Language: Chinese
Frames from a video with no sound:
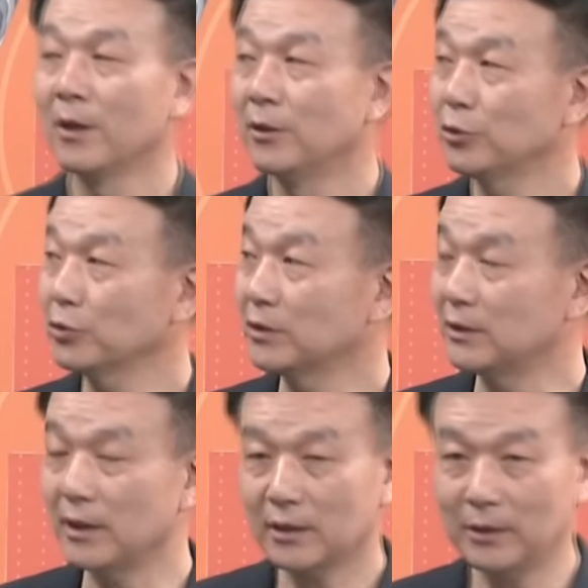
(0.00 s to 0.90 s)
就是今
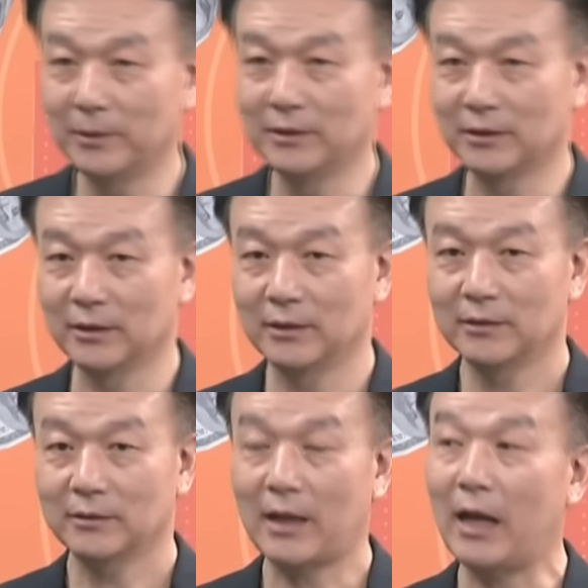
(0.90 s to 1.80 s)
天柯文哲
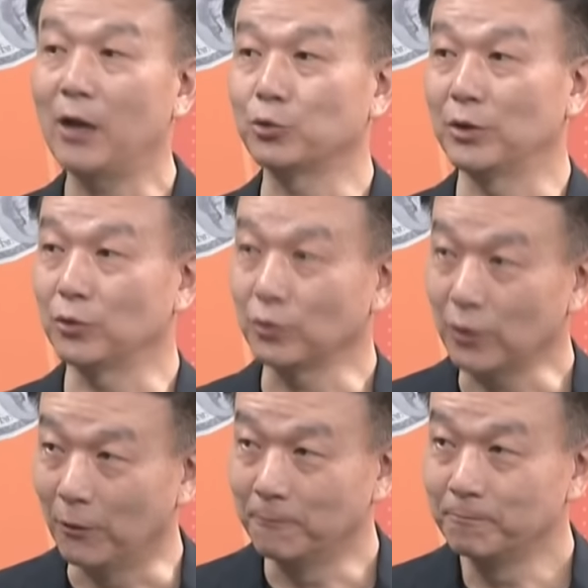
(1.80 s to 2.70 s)
他要选总
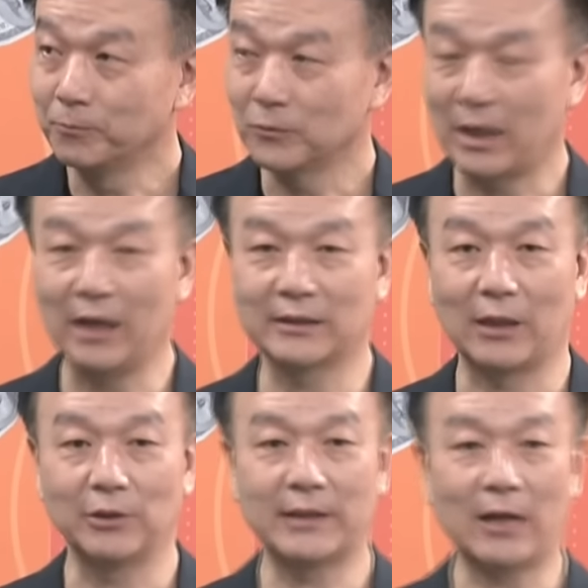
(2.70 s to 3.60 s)
统，他要
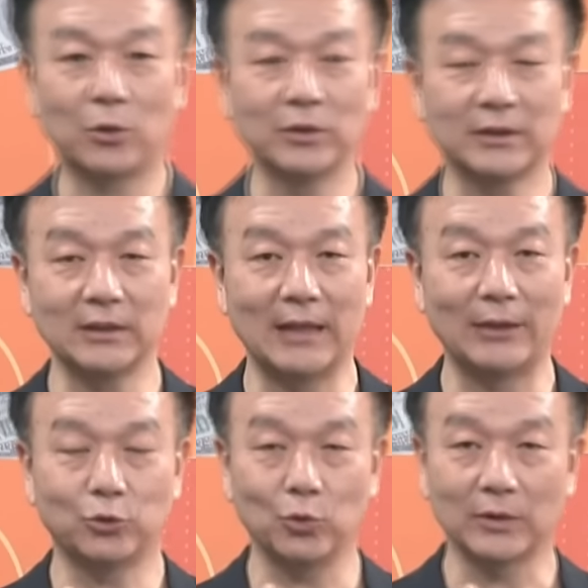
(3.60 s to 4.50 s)
找一家公司来
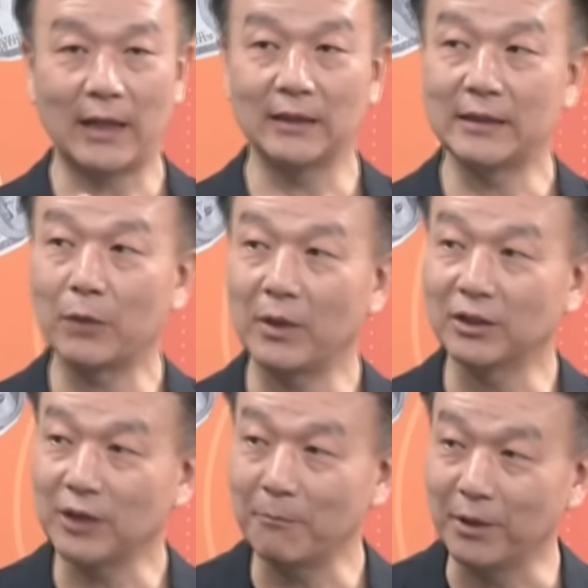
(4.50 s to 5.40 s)
做他的相关的
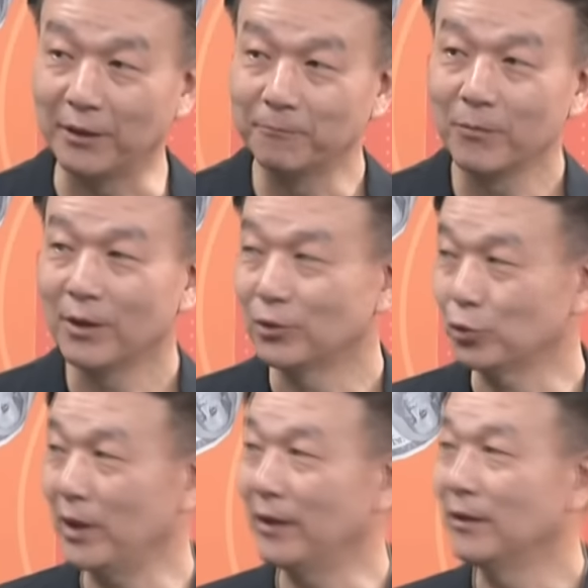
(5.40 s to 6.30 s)
商品，
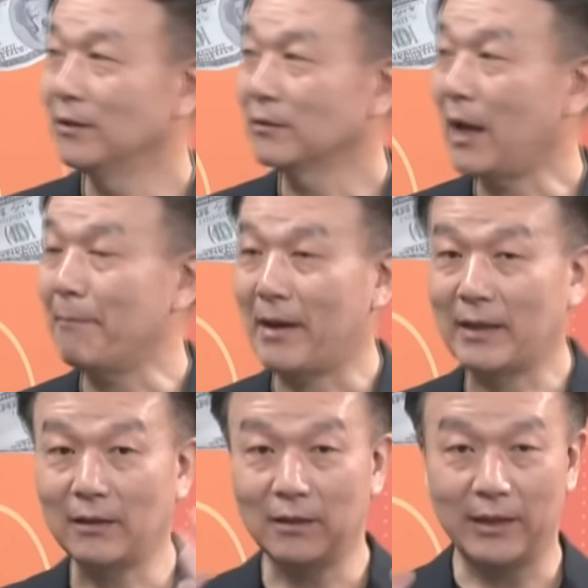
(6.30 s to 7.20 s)
所以他把
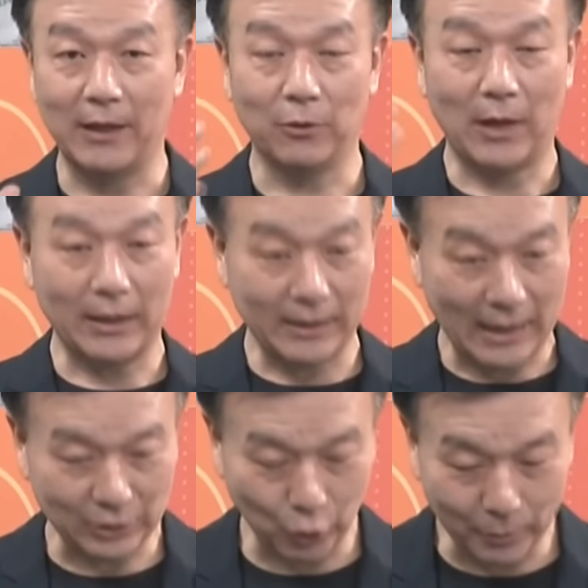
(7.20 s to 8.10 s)
他的脸。跟
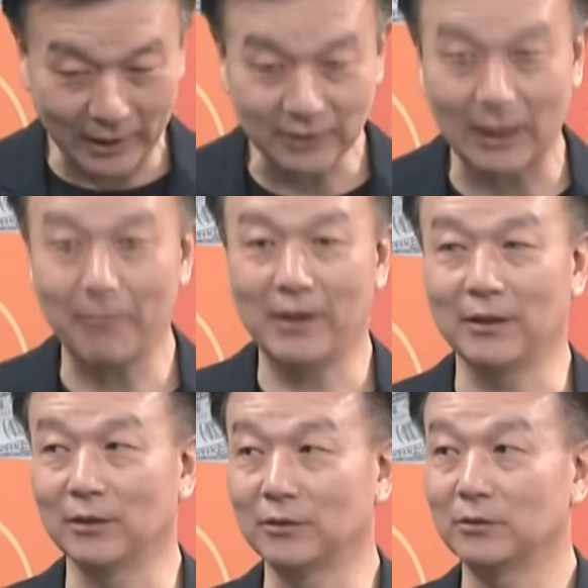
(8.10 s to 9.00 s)
他周边商品
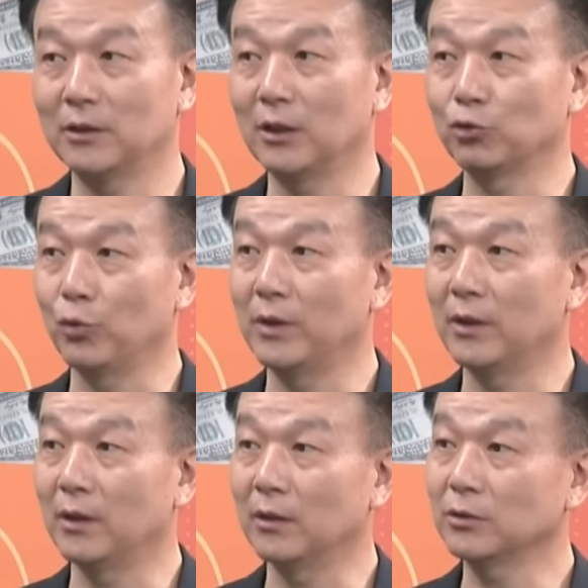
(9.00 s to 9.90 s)
的这个所谓
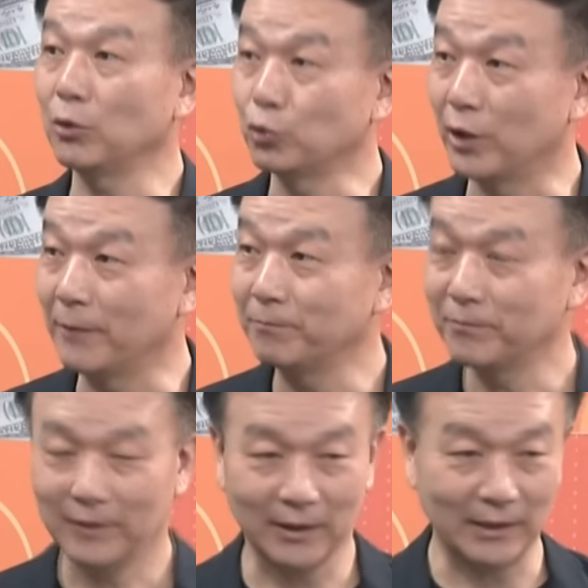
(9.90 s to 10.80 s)
的授权
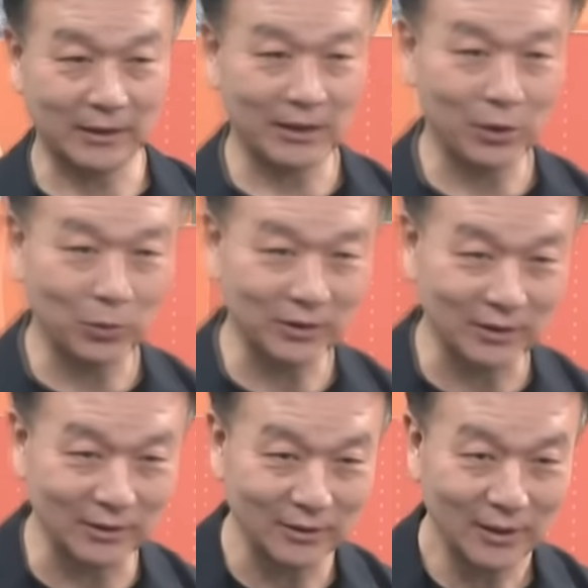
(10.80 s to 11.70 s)
给这间公
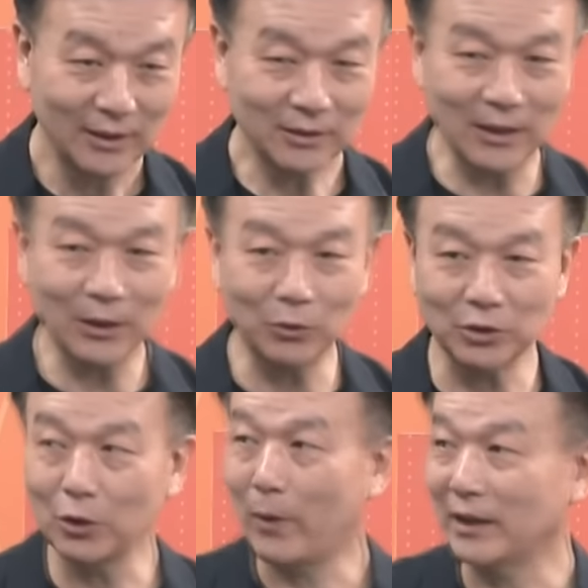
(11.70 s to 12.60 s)
司，这间公
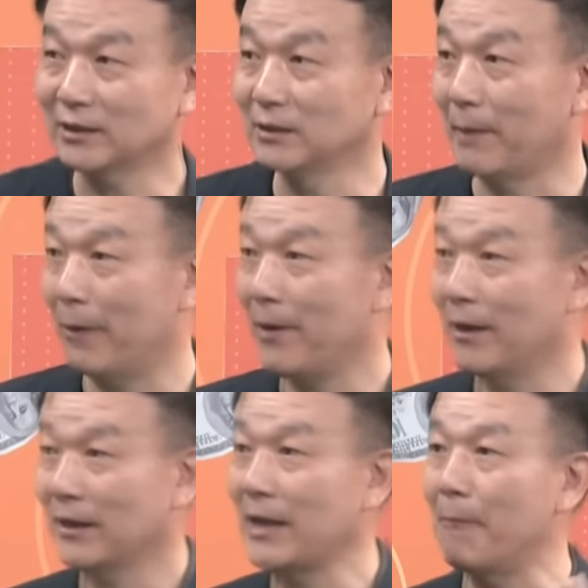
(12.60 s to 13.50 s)
司就花了四百万
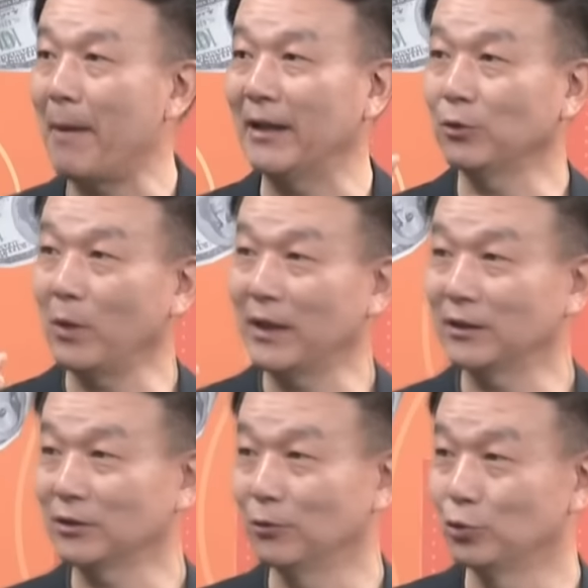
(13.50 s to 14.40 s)
跟他买断他
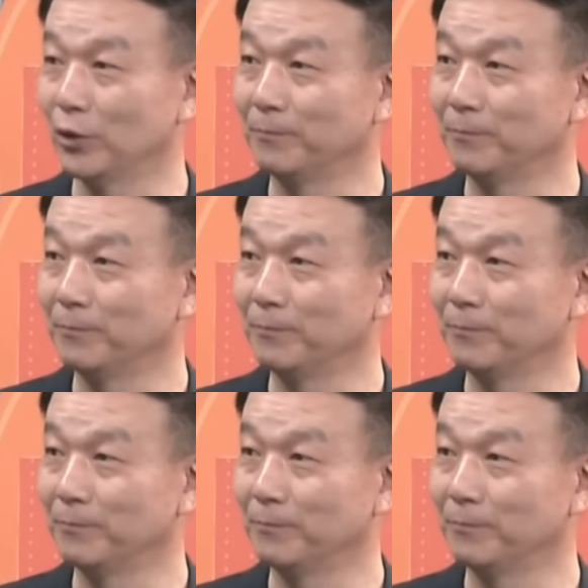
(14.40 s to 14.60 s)
的授权，